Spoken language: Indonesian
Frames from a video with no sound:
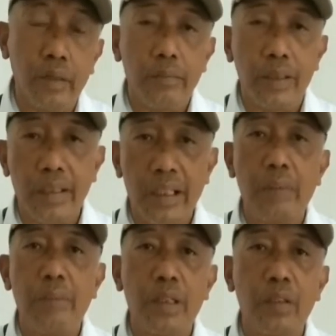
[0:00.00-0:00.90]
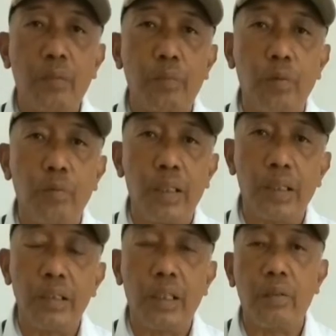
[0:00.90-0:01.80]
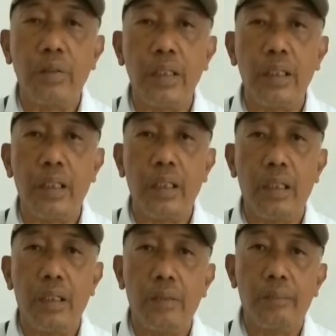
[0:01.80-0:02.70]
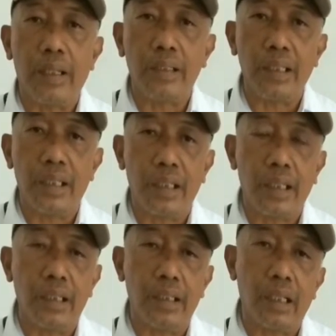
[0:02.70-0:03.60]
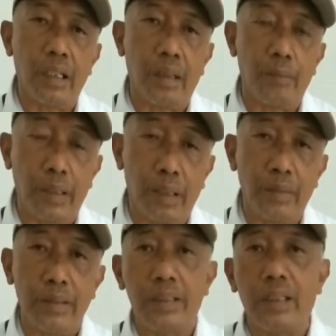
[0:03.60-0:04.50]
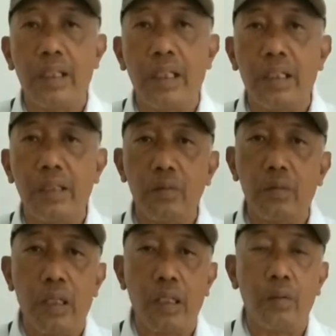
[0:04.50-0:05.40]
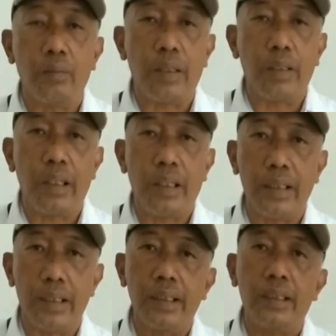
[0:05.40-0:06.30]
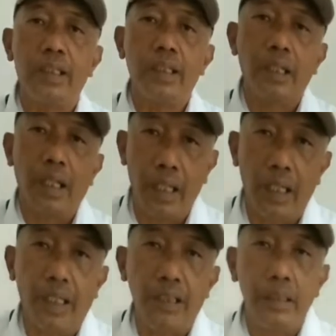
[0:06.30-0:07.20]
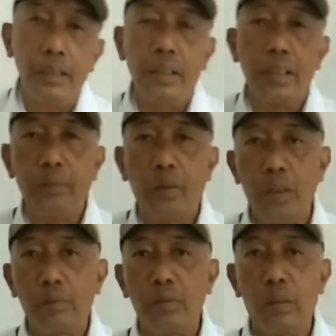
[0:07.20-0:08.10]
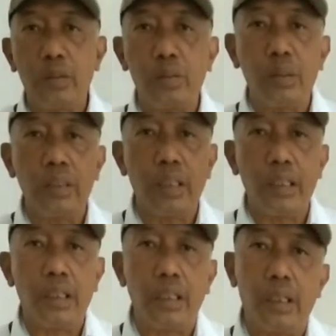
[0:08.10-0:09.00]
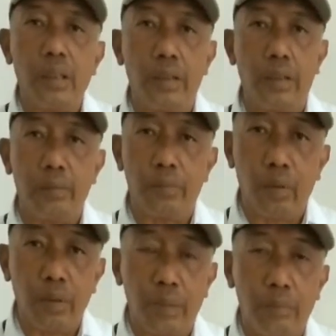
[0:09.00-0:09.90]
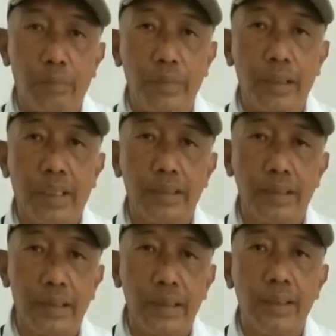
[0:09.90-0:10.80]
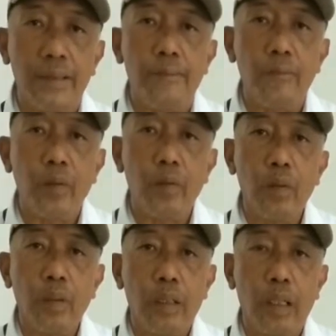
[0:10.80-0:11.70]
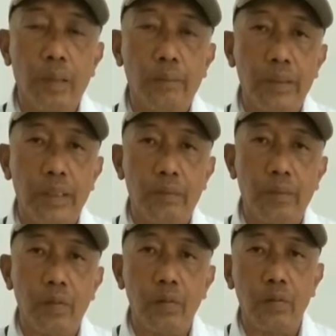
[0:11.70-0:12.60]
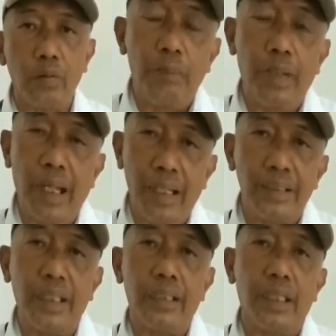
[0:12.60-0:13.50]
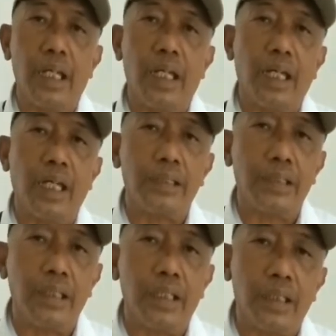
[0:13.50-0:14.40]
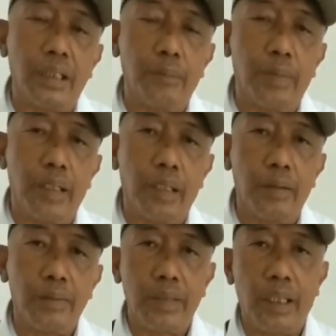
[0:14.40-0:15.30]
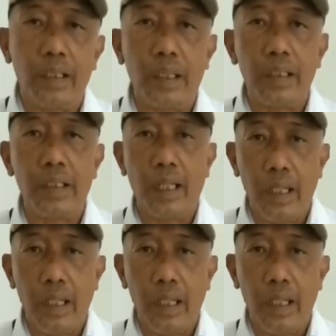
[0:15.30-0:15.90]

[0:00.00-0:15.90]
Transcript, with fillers: merekam ataupun mengetahui uh, pelaksanaan uh, pada masa tenang dan juga pada hari A. Jadi program Subaslo ini adalah uh, program aplikasi uh, pertama untuk mengakses uh, hasil data pada hari H,